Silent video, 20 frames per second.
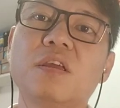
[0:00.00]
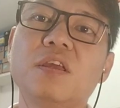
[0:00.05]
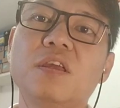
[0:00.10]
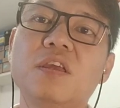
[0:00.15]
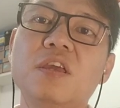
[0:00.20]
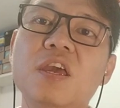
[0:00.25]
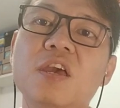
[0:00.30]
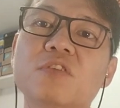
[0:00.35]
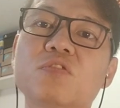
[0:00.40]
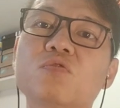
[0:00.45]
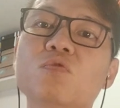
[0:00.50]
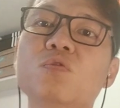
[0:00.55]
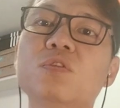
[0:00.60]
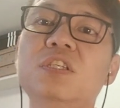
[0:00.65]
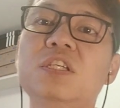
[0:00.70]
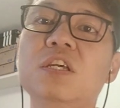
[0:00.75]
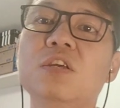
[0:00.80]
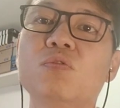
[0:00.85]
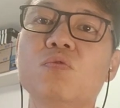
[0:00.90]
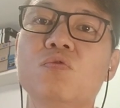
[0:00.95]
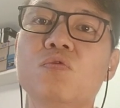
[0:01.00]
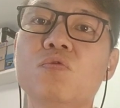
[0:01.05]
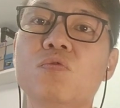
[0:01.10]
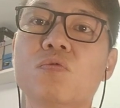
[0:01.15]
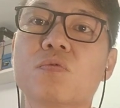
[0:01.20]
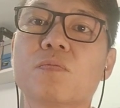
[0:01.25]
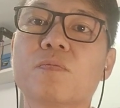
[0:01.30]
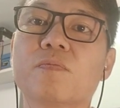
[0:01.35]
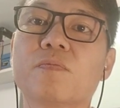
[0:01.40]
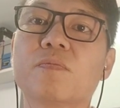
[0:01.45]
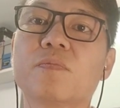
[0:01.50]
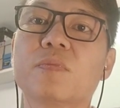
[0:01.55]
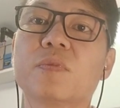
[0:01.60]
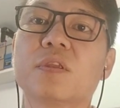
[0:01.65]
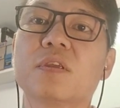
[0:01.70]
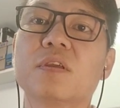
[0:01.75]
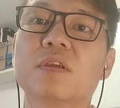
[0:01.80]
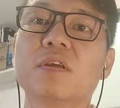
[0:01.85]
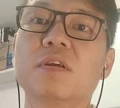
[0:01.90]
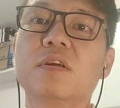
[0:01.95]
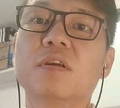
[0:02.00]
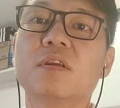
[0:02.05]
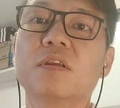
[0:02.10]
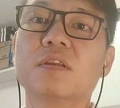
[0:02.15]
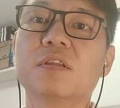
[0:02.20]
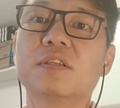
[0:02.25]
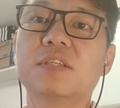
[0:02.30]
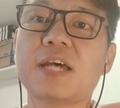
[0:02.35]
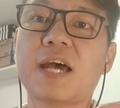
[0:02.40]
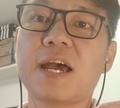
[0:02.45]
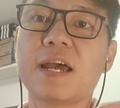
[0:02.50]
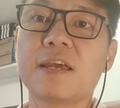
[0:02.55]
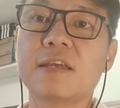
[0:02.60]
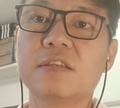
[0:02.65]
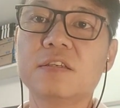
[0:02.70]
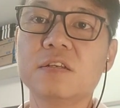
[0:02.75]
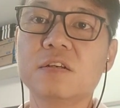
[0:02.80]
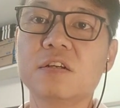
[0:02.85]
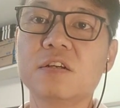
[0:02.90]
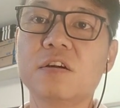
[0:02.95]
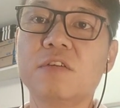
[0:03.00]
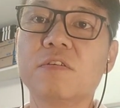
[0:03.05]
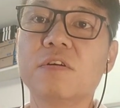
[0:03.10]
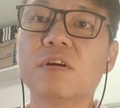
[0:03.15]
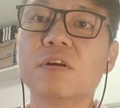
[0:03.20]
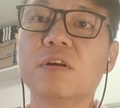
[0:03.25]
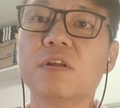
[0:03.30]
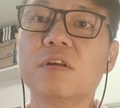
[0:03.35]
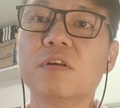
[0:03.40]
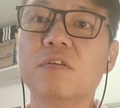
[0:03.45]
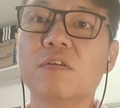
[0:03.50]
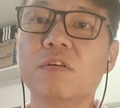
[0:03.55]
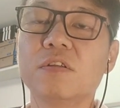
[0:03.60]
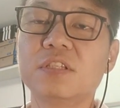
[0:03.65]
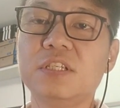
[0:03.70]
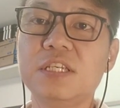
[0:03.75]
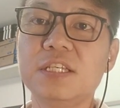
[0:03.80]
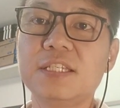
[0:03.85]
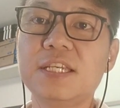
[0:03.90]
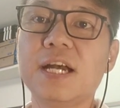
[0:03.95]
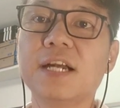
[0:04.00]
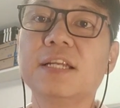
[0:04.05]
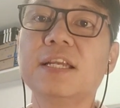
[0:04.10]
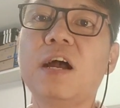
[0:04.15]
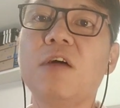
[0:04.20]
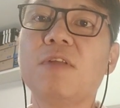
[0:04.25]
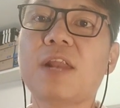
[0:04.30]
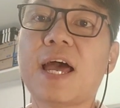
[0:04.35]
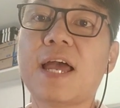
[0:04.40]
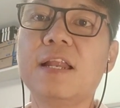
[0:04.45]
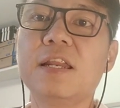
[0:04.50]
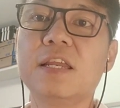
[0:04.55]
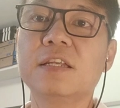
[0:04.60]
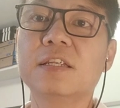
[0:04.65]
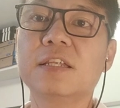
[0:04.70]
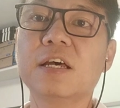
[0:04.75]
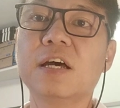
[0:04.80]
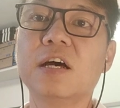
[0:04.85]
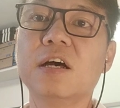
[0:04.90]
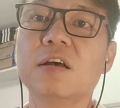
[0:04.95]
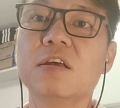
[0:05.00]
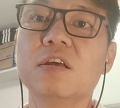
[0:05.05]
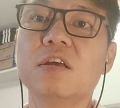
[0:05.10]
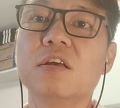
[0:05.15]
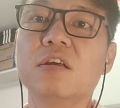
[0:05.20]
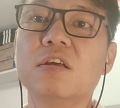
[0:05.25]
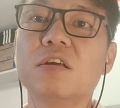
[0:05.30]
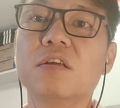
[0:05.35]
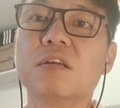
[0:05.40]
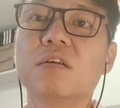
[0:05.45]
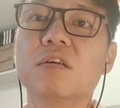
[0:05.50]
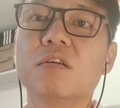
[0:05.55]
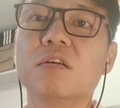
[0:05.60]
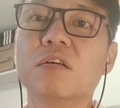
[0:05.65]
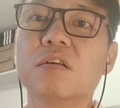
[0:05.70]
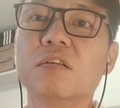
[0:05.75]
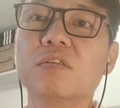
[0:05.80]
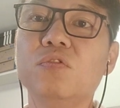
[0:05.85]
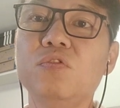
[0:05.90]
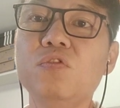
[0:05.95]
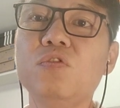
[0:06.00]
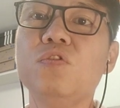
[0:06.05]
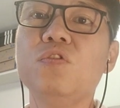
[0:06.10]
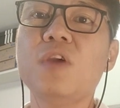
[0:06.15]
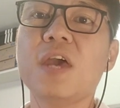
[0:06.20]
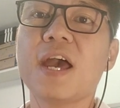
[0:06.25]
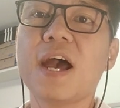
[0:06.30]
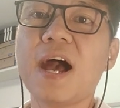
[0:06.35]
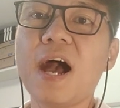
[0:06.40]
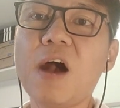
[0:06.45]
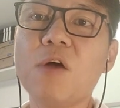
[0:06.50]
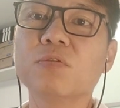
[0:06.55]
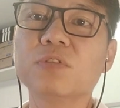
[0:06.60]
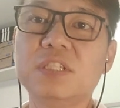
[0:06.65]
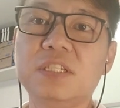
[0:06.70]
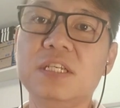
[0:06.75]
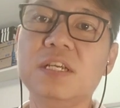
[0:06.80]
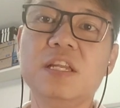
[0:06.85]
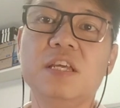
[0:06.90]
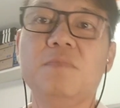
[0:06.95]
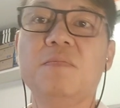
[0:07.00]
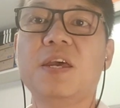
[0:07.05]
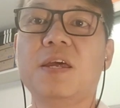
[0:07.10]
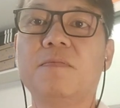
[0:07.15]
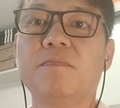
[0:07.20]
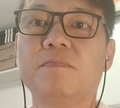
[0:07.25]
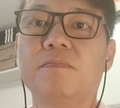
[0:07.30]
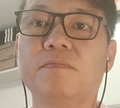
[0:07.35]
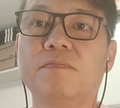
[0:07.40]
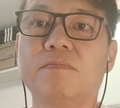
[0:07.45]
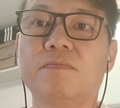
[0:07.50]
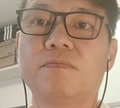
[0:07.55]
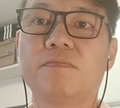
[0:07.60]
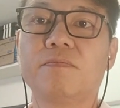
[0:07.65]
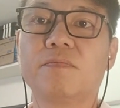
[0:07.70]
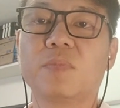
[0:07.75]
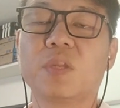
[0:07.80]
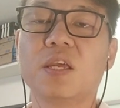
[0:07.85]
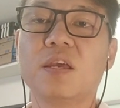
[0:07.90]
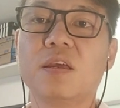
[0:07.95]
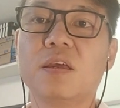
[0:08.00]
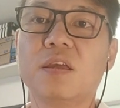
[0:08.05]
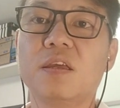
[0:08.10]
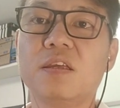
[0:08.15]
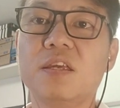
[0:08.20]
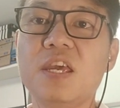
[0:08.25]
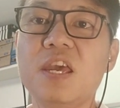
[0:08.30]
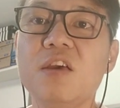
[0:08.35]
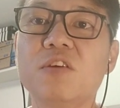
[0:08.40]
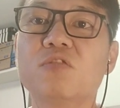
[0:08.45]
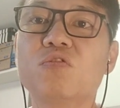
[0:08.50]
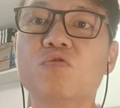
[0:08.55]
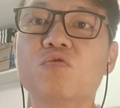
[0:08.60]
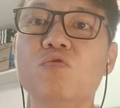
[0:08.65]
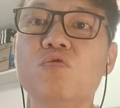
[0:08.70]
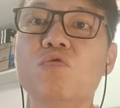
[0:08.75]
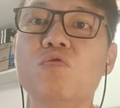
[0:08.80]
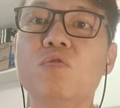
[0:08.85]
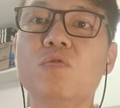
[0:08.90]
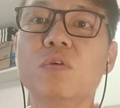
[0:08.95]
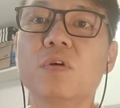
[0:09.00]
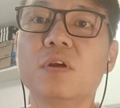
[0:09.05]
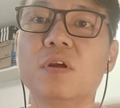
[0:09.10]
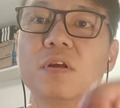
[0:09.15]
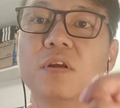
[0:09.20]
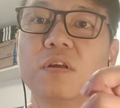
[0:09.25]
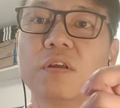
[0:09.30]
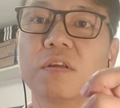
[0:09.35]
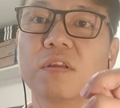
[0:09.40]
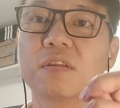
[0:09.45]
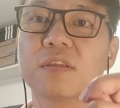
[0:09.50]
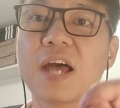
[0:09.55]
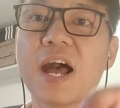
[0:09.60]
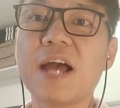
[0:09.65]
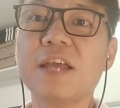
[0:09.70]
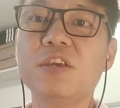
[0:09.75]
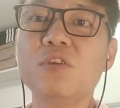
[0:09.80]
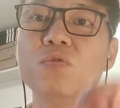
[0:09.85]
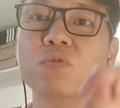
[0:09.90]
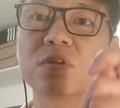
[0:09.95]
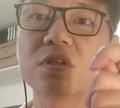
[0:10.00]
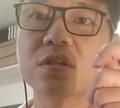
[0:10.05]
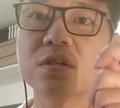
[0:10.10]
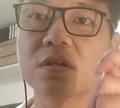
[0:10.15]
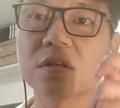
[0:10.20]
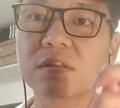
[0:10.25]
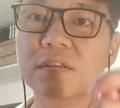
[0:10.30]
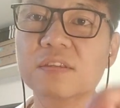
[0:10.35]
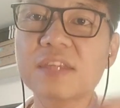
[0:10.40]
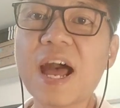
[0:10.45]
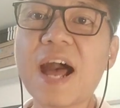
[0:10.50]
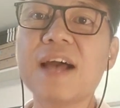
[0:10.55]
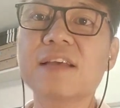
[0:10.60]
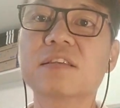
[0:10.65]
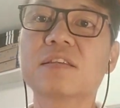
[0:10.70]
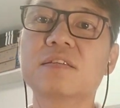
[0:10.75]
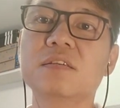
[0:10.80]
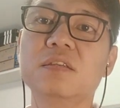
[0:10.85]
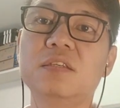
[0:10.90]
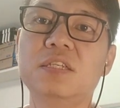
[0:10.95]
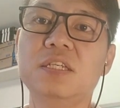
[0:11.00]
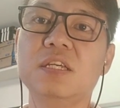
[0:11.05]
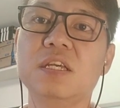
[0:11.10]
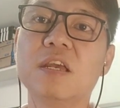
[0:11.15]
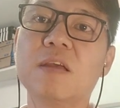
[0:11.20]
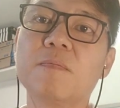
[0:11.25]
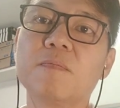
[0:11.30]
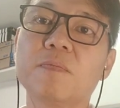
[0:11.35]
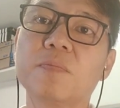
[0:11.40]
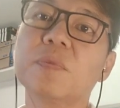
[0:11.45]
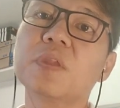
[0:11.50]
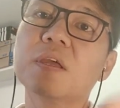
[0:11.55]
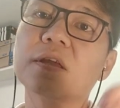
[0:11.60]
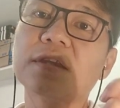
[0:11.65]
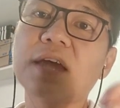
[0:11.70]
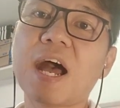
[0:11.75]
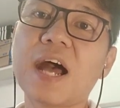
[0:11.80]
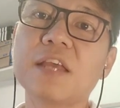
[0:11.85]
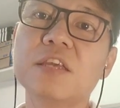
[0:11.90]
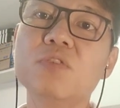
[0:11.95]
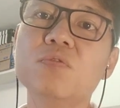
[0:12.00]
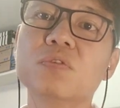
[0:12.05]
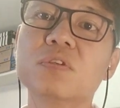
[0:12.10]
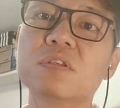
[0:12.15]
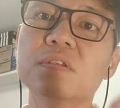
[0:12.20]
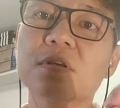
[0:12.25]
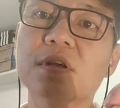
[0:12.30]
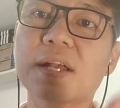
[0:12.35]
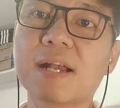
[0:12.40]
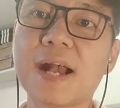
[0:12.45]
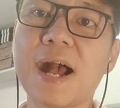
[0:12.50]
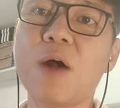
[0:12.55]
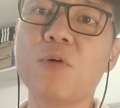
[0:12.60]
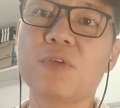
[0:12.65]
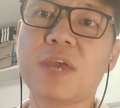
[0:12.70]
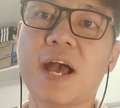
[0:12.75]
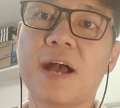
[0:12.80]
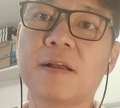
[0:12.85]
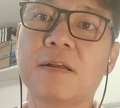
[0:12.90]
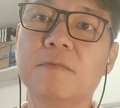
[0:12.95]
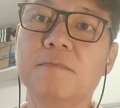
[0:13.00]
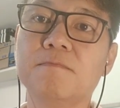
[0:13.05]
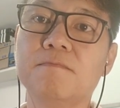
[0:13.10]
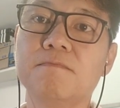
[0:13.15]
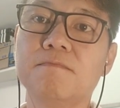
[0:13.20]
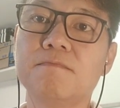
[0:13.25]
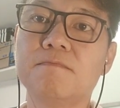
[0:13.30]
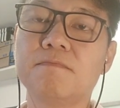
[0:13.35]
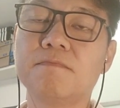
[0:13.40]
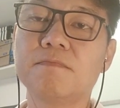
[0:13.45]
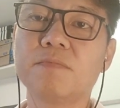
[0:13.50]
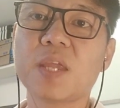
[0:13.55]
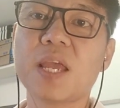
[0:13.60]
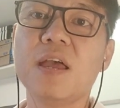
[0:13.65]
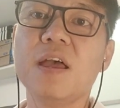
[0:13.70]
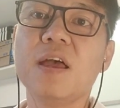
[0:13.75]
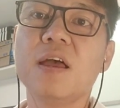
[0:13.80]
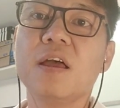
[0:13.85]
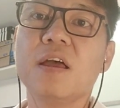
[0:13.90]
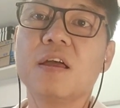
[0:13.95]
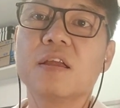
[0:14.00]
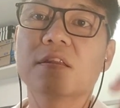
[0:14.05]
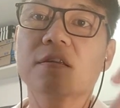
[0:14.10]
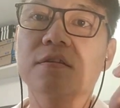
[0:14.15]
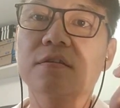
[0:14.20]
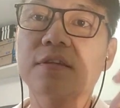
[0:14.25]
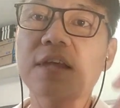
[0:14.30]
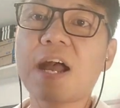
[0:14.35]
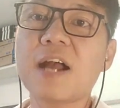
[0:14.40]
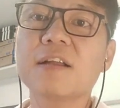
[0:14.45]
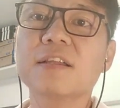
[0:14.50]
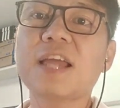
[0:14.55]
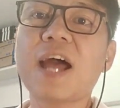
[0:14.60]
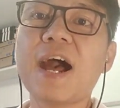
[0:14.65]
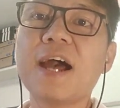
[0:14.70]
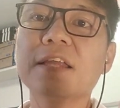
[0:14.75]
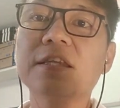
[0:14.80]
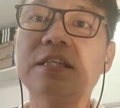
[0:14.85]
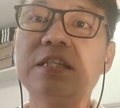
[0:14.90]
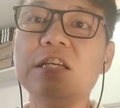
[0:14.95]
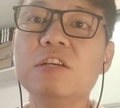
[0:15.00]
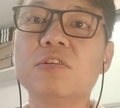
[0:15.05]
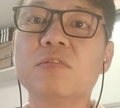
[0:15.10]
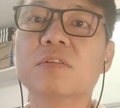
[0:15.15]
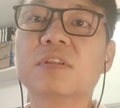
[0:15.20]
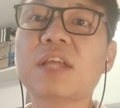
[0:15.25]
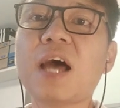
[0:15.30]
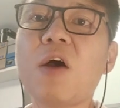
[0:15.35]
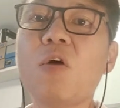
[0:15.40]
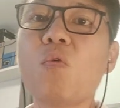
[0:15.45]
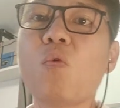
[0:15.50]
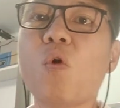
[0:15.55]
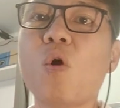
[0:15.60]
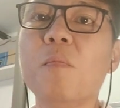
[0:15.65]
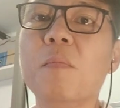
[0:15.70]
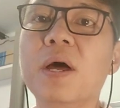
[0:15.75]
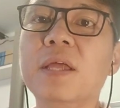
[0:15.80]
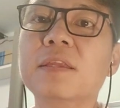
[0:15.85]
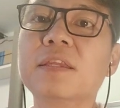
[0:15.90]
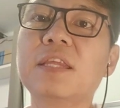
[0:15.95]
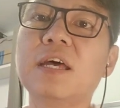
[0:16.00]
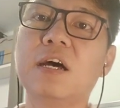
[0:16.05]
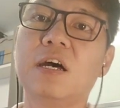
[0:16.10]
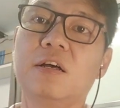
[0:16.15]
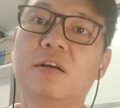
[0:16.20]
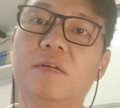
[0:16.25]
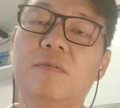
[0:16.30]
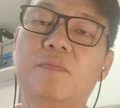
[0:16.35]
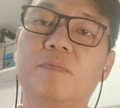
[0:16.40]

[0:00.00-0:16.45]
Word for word: 耶稣基督在这个即将要来的逾越奥吉里面，耶稣他又是大司祭，他又是羔羊。当他进到我们的